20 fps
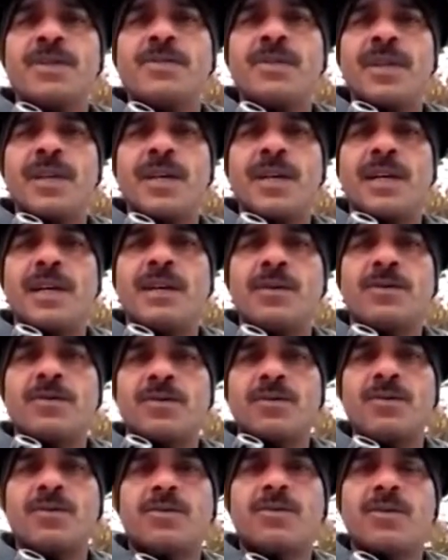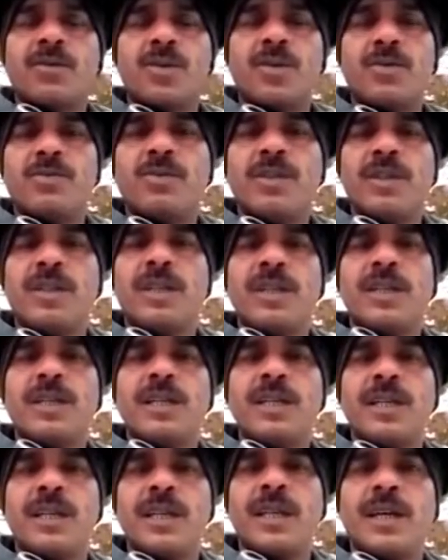जिसमें ना कुछ भी
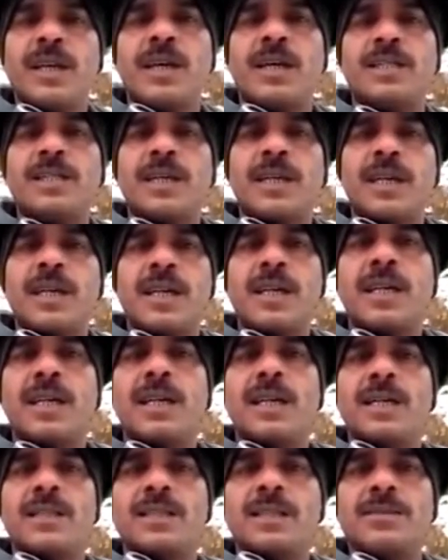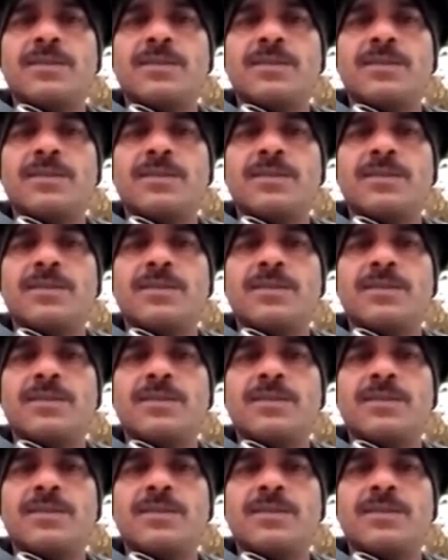नहीं है ना अचार है ना